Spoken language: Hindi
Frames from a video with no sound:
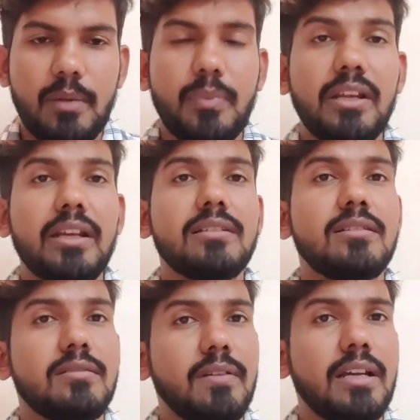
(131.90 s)

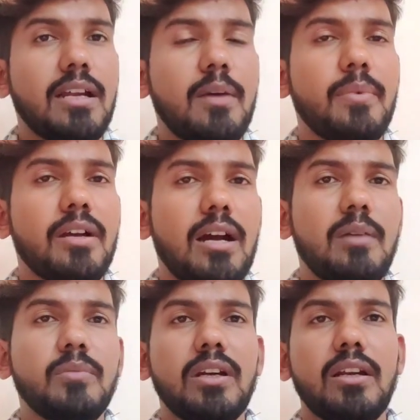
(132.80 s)
एप्लीकेशंस वगैरह पे
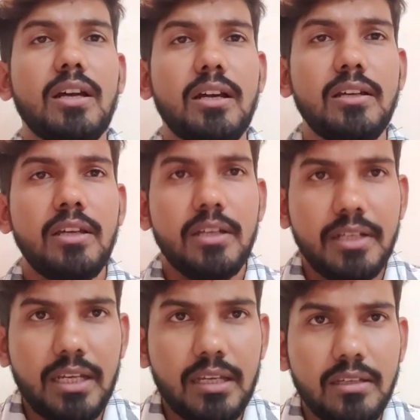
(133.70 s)
काम करना
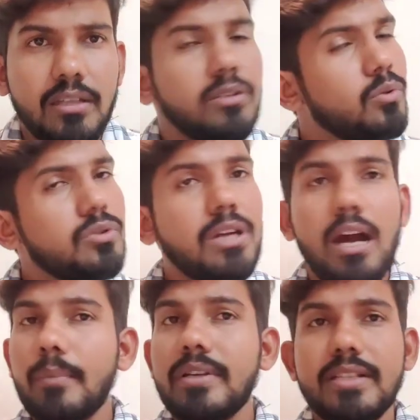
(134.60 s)
ठीक है तो
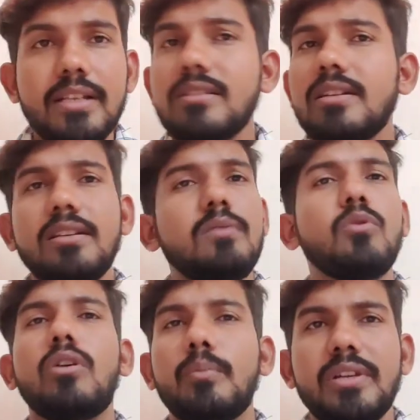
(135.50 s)
जहाँ पे सेल्स नहीं है
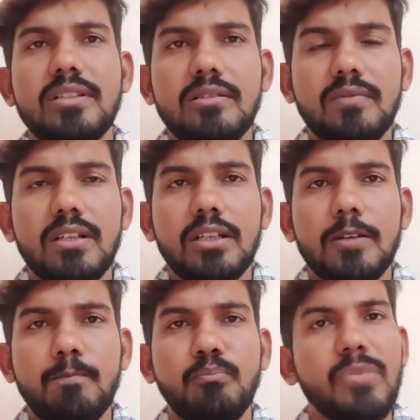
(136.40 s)
वो ऑपरेशन वर्क
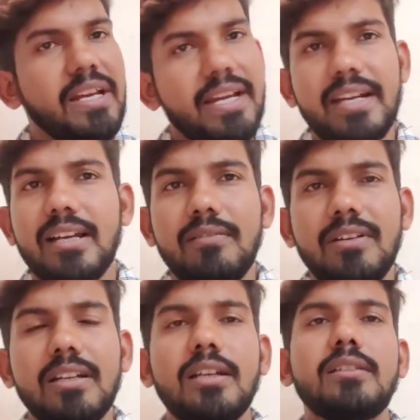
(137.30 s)
है बैकएंड का
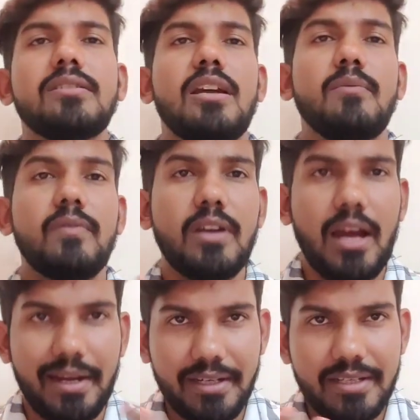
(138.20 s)
वर्क है चाहे वो फिर
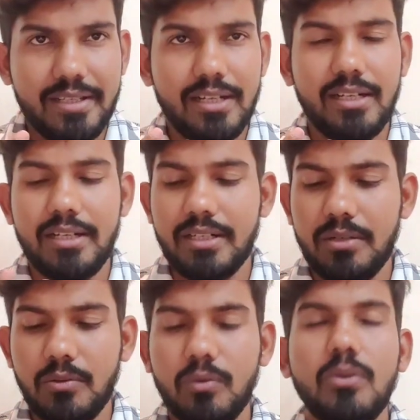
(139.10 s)
आईटी से
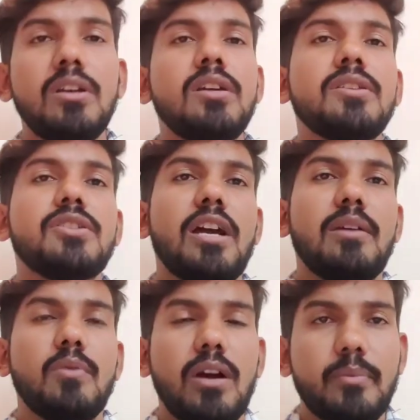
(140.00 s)
रिलेटेड हो
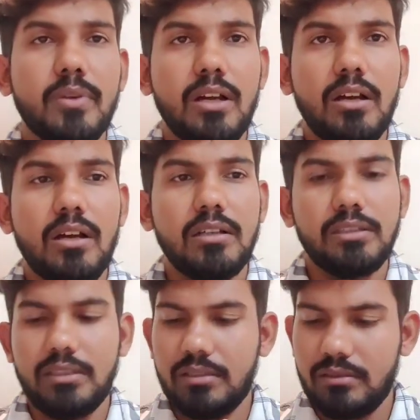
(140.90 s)
चाहे वो आपका
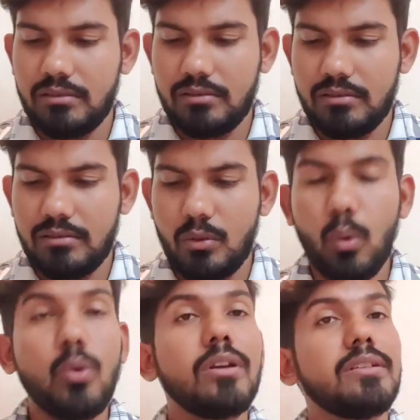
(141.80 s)

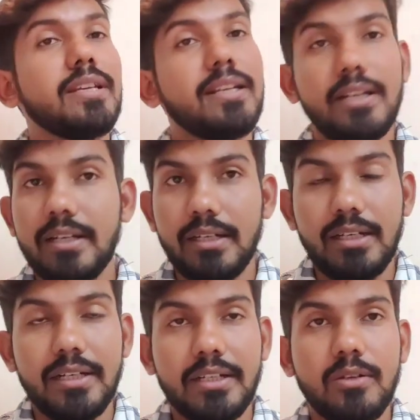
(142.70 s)
लोन से
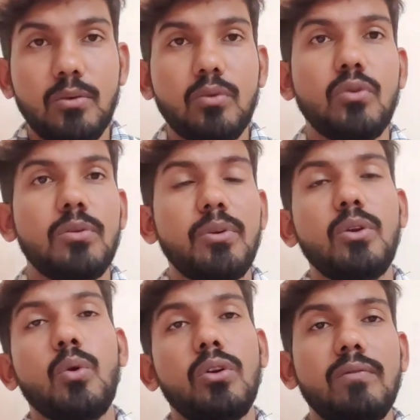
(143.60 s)
रिलेटेड हो कोई भी
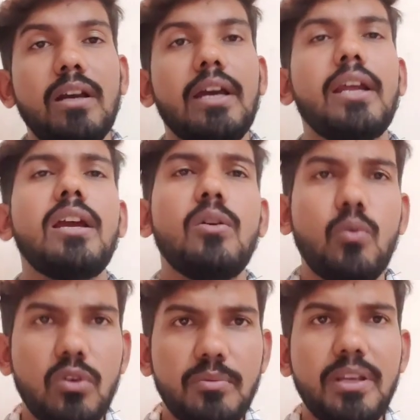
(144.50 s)
लोन वगैरह या
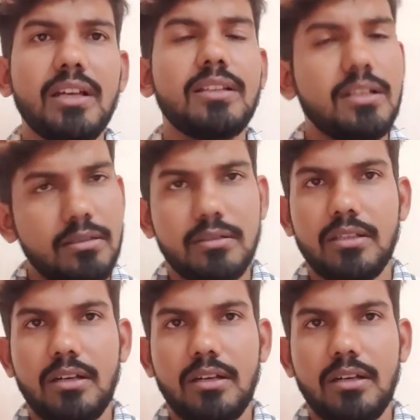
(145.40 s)
कोई भी अदर